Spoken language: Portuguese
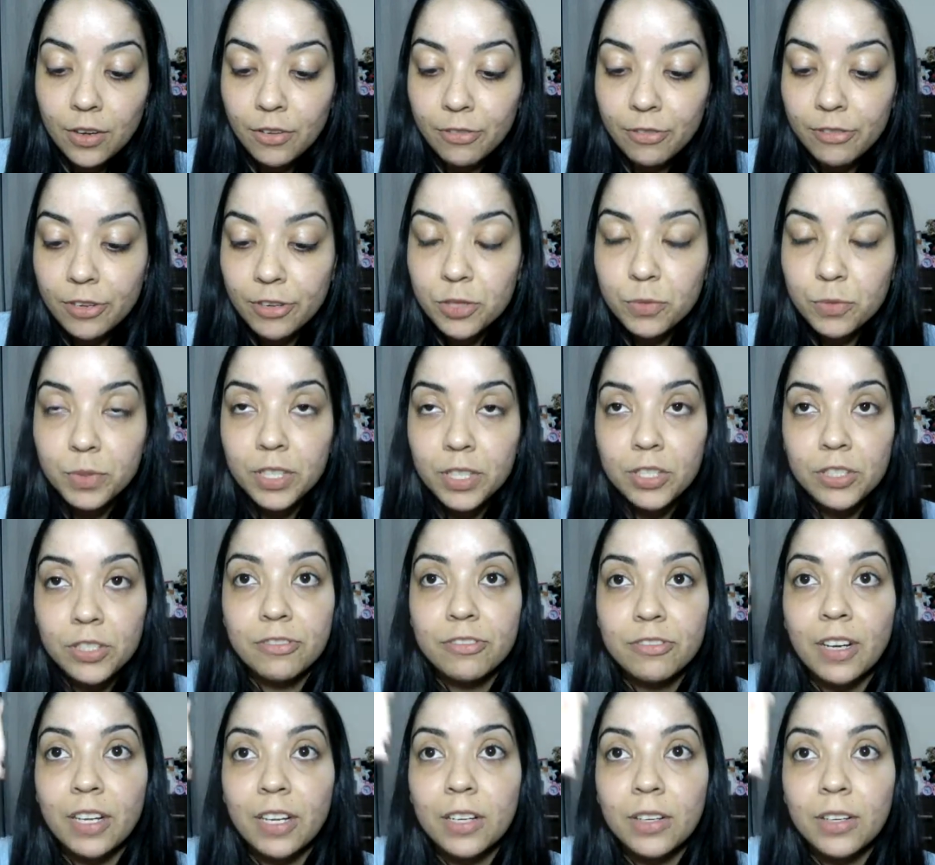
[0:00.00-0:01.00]
eu vejo muita gente
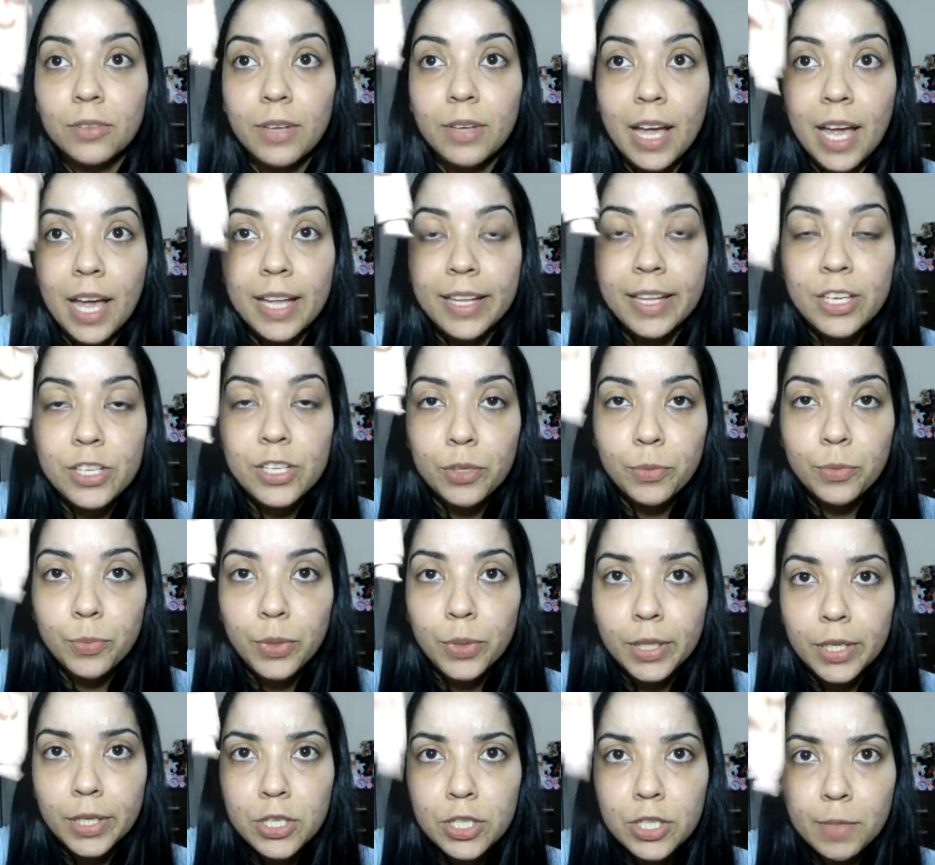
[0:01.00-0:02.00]
falando é deixar um
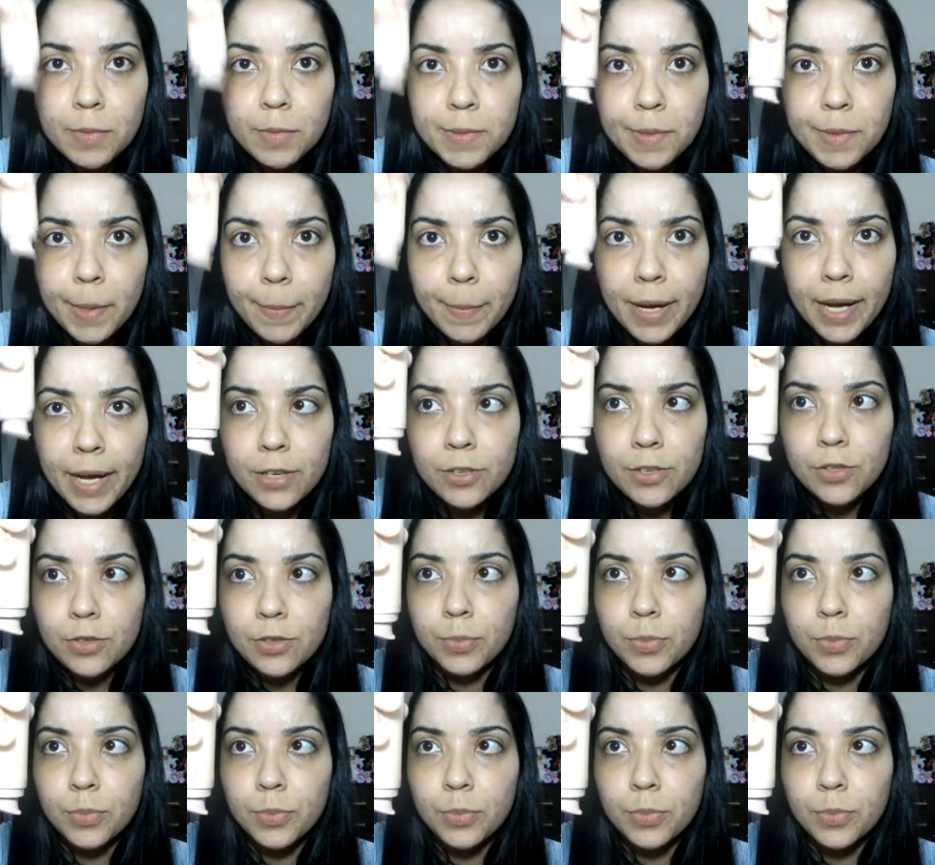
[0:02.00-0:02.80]
pouquinho de coisa pra baixo,